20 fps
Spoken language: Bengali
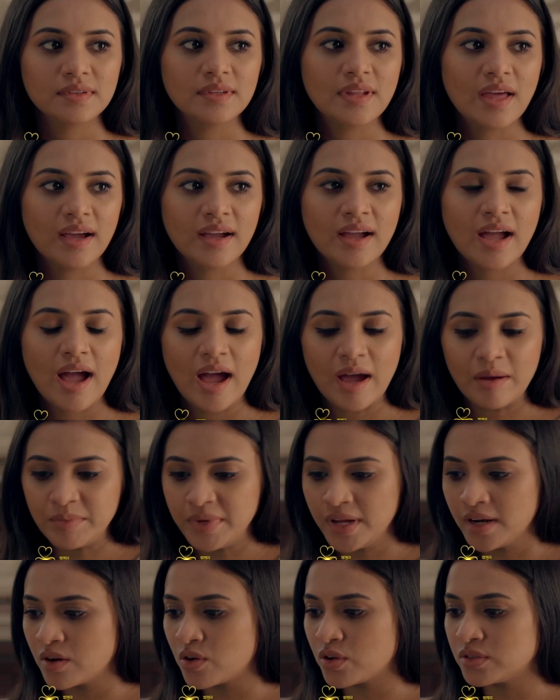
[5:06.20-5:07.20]
থাক
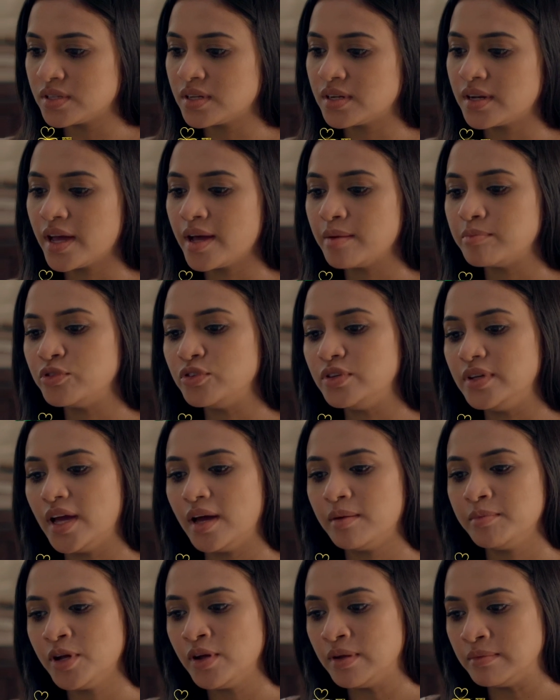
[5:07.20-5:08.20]
আমি আর কথা না বলি
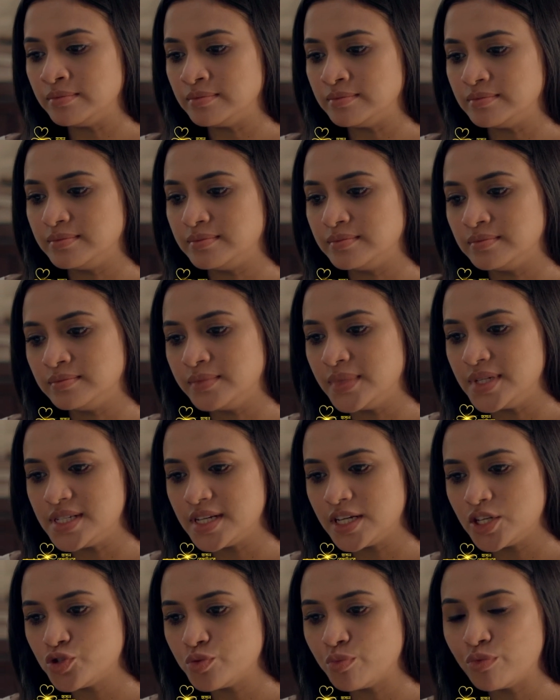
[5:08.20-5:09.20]
আমি বেশি
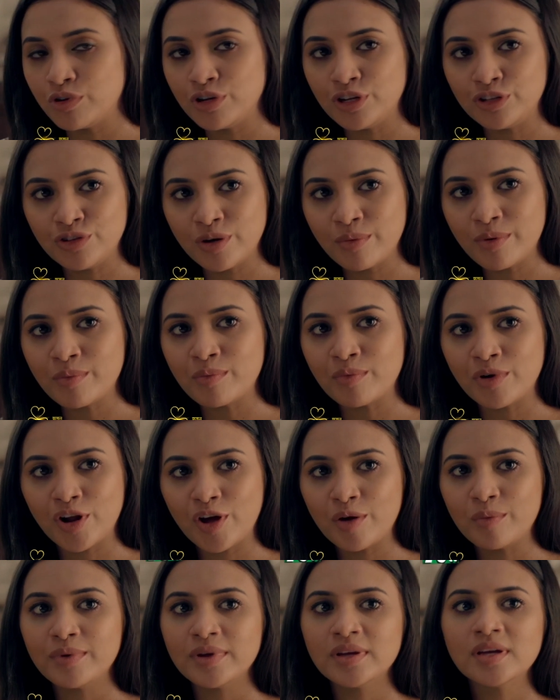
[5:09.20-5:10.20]
কিছু বললে তো আবার মনে
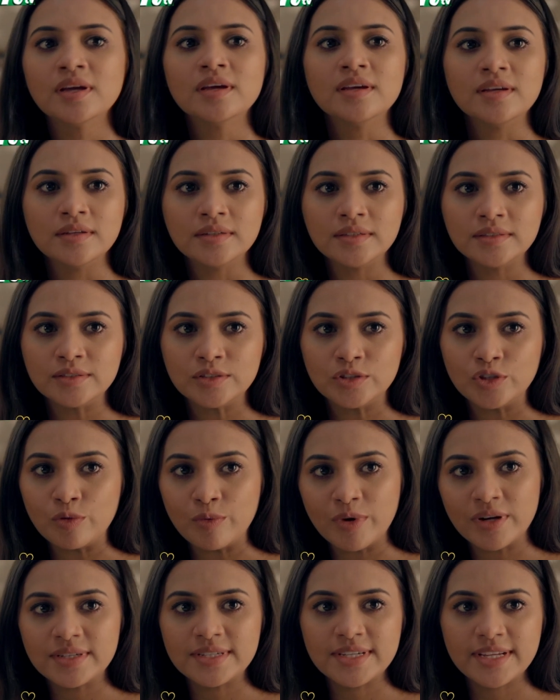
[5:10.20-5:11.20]
হবে
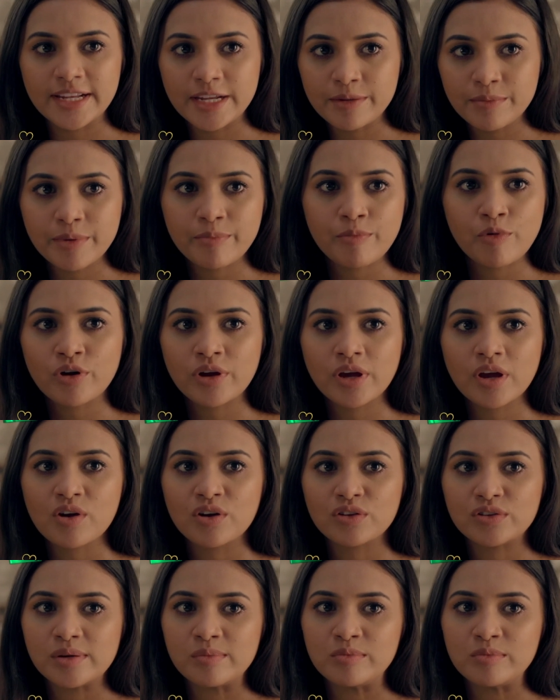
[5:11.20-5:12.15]
তোমার ছেলের বিপক্ষে কথা